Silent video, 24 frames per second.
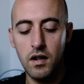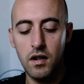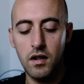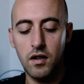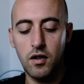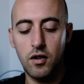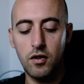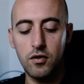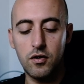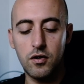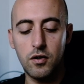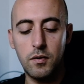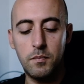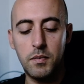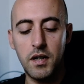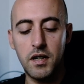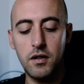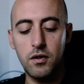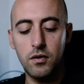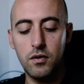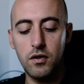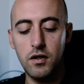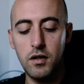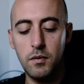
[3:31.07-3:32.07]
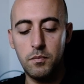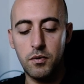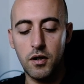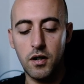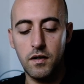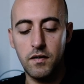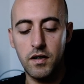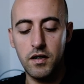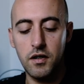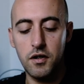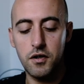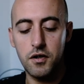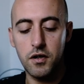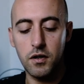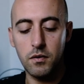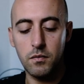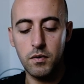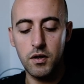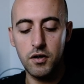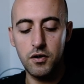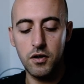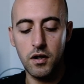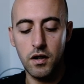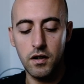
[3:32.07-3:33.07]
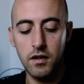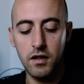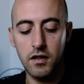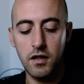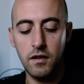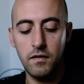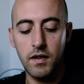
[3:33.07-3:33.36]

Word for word: oltre il periodo di prova di 5 giorni ti